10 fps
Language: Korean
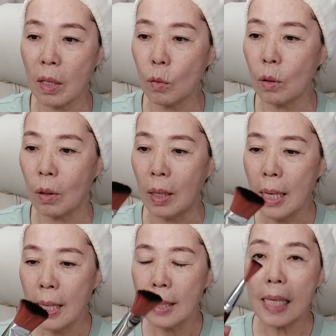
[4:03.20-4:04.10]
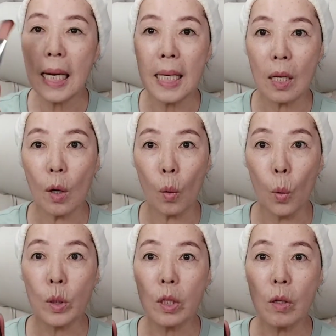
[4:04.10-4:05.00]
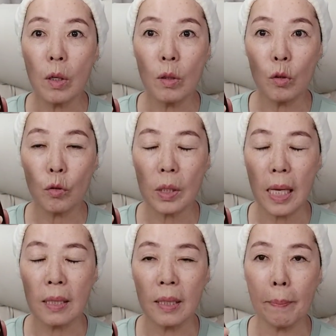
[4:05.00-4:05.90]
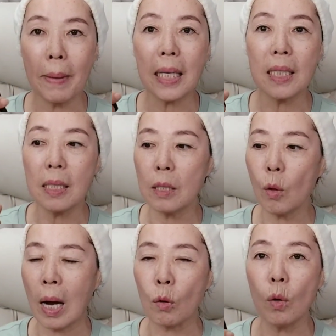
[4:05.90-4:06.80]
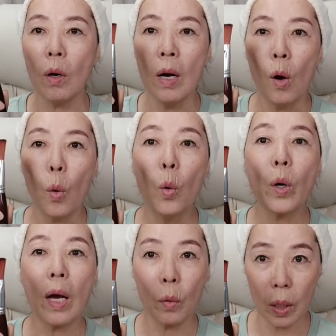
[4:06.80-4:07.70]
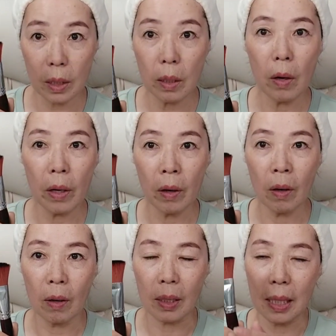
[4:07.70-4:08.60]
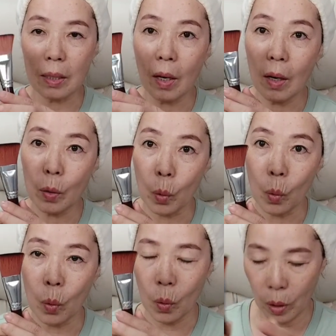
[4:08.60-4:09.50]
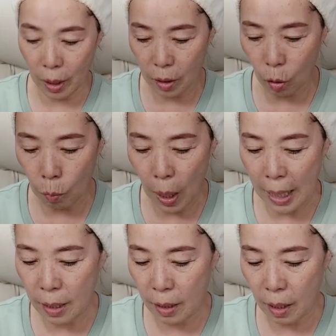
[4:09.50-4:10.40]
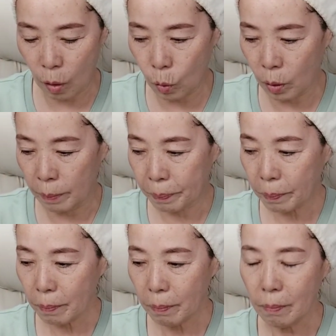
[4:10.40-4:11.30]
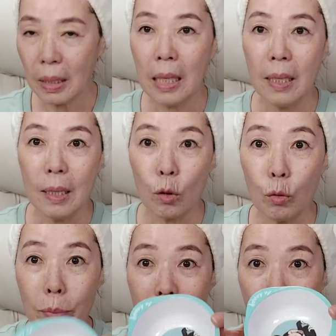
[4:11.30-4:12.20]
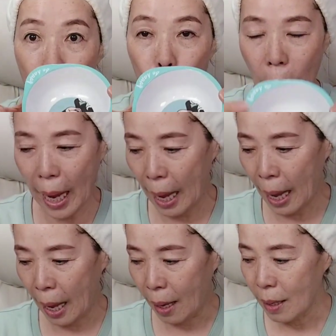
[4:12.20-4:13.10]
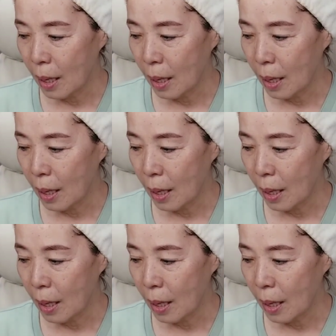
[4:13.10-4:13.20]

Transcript: 그리고 제가 이거 오천 원을 주고 샀는데 빠지지도 않고 오래오래 써요. 그래서 요거 이렇게 정보 알려드리고, 준비된 볼에